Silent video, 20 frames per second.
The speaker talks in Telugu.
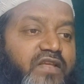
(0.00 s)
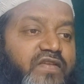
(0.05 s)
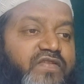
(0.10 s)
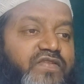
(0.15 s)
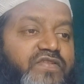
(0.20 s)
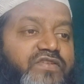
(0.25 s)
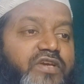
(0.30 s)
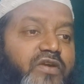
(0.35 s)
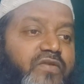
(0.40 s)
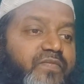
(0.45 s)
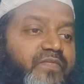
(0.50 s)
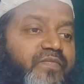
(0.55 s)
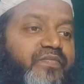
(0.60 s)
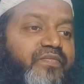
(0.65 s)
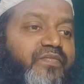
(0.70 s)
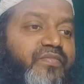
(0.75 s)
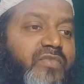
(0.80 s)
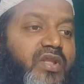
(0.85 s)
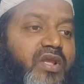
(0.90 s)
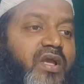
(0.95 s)
ఆదేశించారు
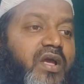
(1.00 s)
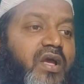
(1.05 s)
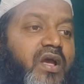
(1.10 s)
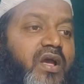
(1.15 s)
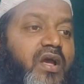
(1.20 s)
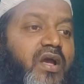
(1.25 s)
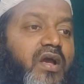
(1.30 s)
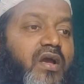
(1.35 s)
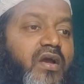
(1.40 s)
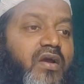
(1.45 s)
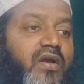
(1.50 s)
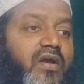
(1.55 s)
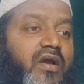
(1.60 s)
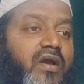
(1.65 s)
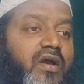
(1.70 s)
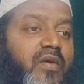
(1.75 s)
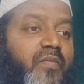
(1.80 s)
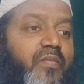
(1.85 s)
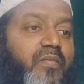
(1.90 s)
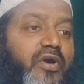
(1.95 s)

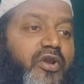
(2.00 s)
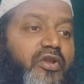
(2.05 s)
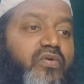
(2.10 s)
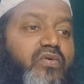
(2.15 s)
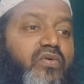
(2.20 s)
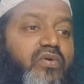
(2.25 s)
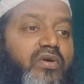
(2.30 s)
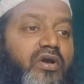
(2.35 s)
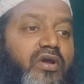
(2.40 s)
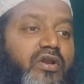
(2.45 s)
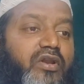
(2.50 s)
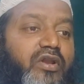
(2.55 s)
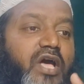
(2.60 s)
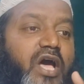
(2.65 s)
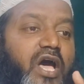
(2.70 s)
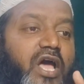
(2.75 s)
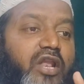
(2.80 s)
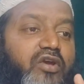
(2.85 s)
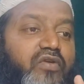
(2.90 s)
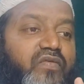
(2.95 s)
మరియు
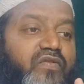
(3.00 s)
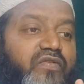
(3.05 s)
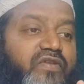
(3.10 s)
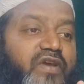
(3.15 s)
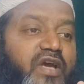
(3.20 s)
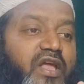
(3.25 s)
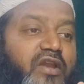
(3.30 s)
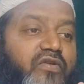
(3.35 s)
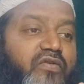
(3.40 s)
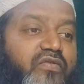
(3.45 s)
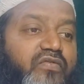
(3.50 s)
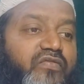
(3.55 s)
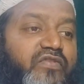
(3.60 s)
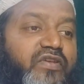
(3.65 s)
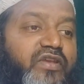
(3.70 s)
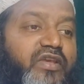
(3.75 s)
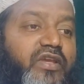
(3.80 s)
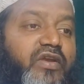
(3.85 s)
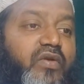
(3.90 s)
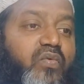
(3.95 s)
నాలుగు విషయాల
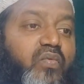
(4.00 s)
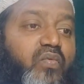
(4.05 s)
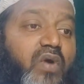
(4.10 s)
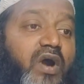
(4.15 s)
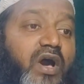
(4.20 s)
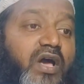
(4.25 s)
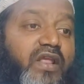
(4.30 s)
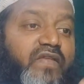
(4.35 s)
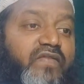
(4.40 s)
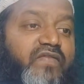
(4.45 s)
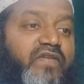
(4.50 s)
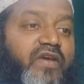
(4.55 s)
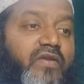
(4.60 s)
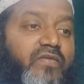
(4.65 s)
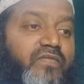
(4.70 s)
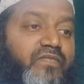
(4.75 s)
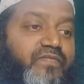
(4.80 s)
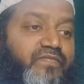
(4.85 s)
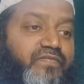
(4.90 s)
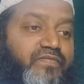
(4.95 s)
నుంచి
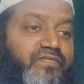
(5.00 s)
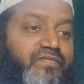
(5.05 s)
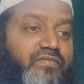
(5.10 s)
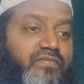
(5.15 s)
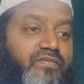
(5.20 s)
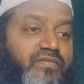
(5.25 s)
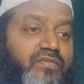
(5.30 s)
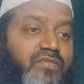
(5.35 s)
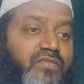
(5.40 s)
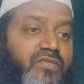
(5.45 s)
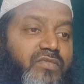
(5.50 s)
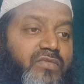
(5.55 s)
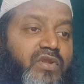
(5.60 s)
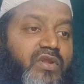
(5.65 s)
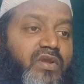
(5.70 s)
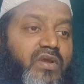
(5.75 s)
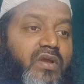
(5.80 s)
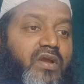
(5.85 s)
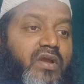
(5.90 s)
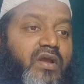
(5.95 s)
వారించారు
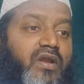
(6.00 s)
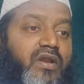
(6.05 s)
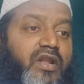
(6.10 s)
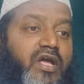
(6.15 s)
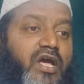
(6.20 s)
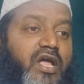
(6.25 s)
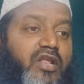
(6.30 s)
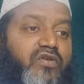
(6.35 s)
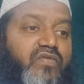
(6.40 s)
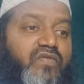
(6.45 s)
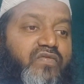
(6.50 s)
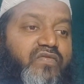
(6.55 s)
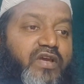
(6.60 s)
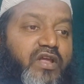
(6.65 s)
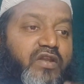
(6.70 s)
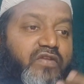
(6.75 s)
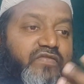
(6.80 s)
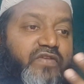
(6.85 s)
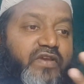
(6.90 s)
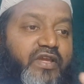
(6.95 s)
నాలుగు
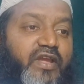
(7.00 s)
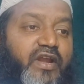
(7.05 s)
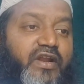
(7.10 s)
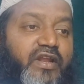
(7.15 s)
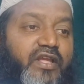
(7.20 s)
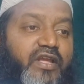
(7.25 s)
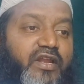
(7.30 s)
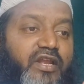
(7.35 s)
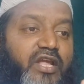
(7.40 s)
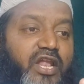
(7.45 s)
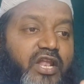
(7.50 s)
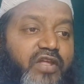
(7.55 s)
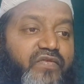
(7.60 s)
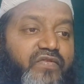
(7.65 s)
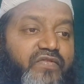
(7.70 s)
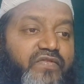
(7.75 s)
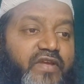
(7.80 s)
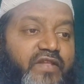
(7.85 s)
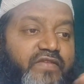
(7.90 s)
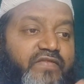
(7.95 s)
విషయాలు చేయండి నాలుగు
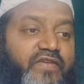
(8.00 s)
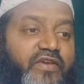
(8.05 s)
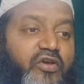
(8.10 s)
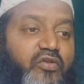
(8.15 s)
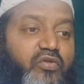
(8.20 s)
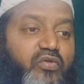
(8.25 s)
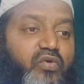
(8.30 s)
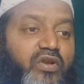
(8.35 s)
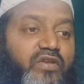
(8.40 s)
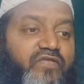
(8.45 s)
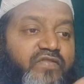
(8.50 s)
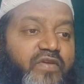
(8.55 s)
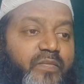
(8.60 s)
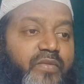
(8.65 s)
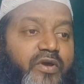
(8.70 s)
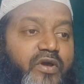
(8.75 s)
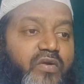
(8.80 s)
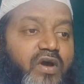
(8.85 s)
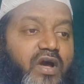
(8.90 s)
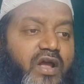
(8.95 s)
విషయాలు చేయొద్దు అని
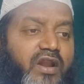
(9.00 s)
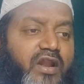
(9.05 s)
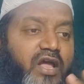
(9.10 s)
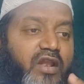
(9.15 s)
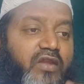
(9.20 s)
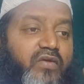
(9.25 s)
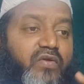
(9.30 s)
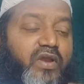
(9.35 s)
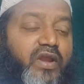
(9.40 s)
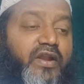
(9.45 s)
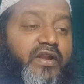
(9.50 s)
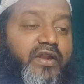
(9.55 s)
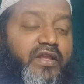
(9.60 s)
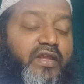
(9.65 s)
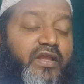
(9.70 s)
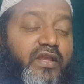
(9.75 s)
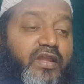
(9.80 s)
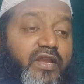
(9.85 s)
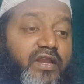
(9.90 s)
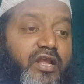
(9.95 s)
చెప్పారు ఆ నాలుగు
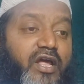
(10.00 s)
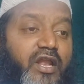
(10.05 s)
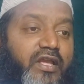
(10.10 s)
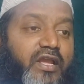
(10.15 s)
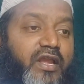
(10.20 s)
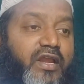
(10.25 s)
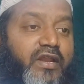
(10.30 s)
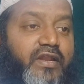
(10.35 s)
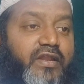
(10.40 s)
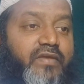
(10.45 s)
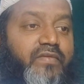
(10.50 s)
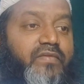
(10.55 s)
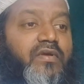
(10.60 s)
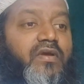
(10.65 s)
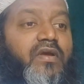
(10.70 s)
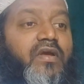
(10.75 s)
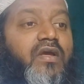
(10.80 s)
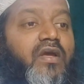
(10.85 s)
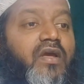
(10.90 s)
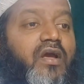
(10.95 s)
ఏంటి ఈ నాలుగు ఏంటి
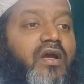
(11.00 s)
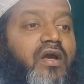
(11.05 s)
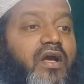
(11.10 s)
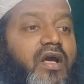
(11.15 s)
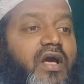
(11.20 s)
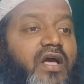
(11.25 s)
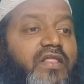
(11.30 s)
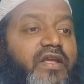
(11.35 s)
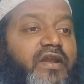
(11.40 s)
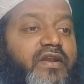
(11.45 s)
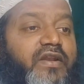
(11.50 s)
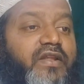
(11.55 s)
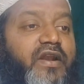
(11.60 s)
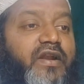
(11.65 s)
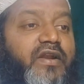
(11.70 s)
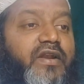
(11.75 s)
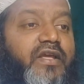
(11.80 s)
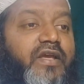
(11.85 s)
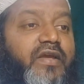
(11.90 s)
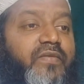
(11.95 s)
అదేంటి
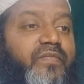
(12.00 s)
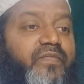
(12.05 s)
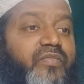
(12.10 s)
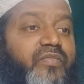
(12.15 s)
అంటే